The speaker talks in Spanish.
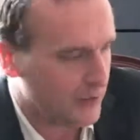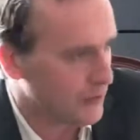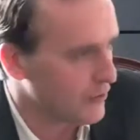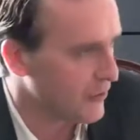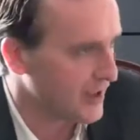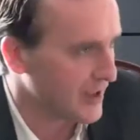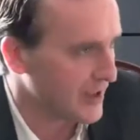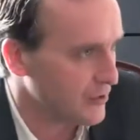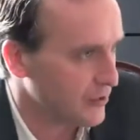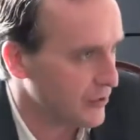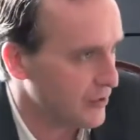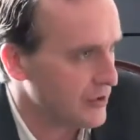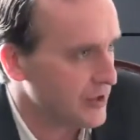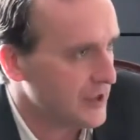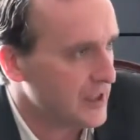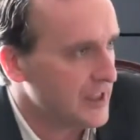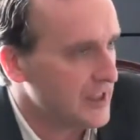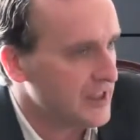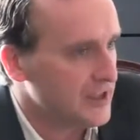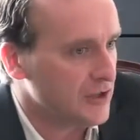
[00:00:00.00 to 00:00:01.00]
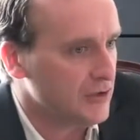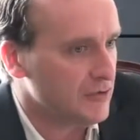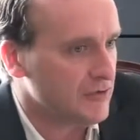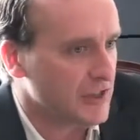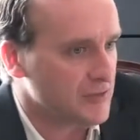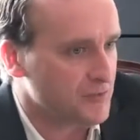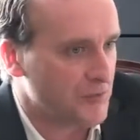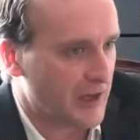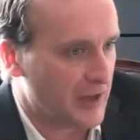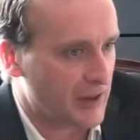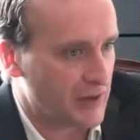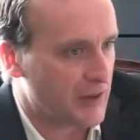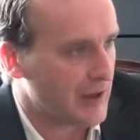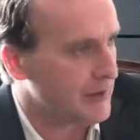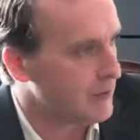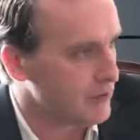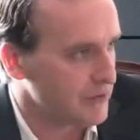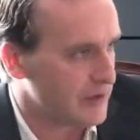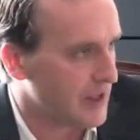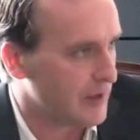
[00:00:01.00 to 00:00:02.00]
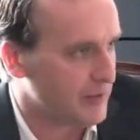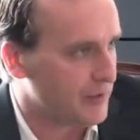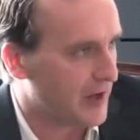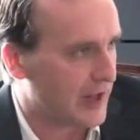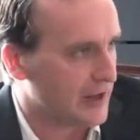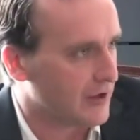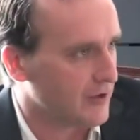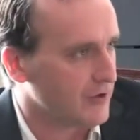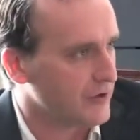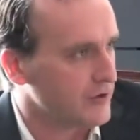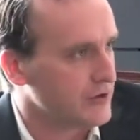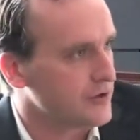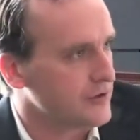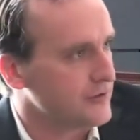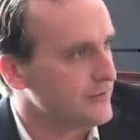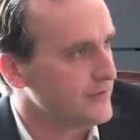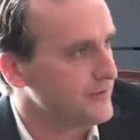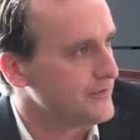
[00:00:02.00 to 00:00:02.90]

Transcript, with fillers: Fue un reto y una experiencia brutal para todos. ¿Y